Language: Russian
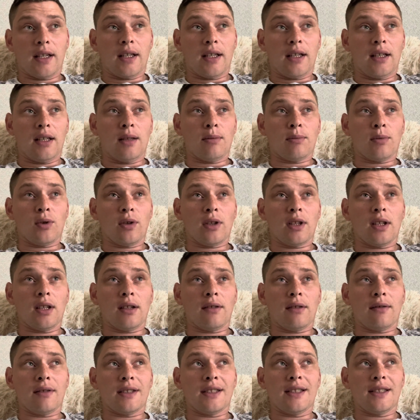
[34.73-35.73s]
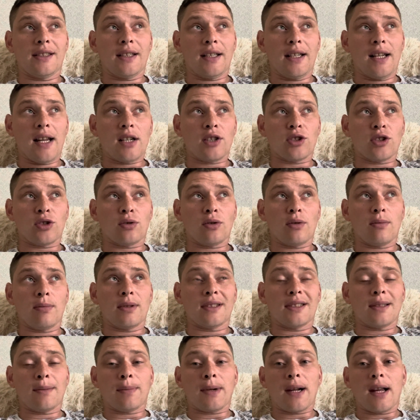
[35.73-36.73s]
И многие водителя, чтобы
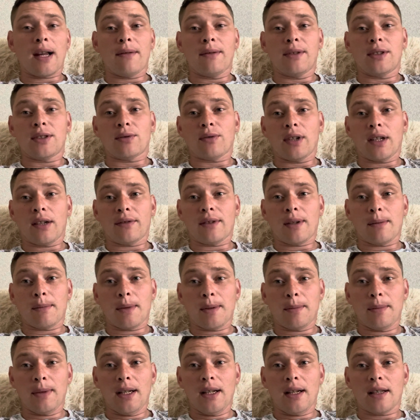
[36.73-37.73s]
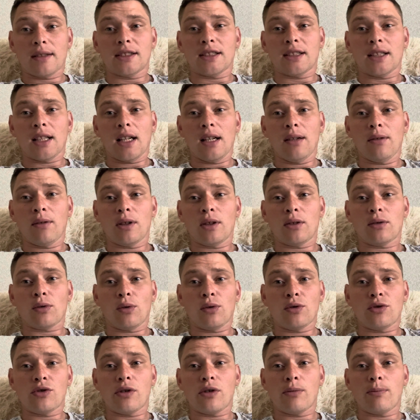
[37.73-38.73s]
заправить свой автомобиль, отстаивают
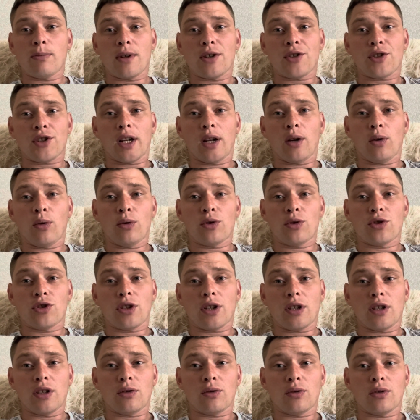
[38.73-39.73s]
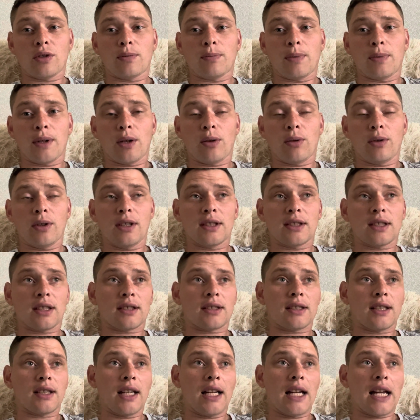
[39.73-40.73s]
очень большие очереди. То есть приходится
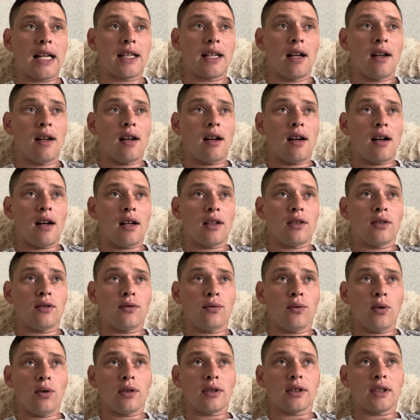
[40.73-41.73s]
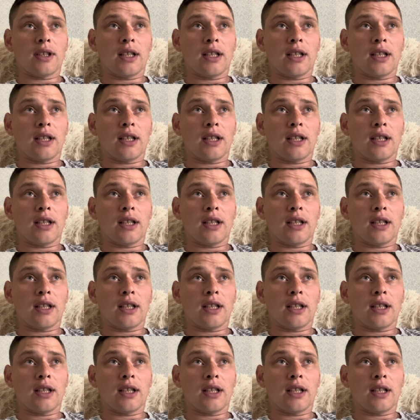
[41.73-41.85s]
стоять от 2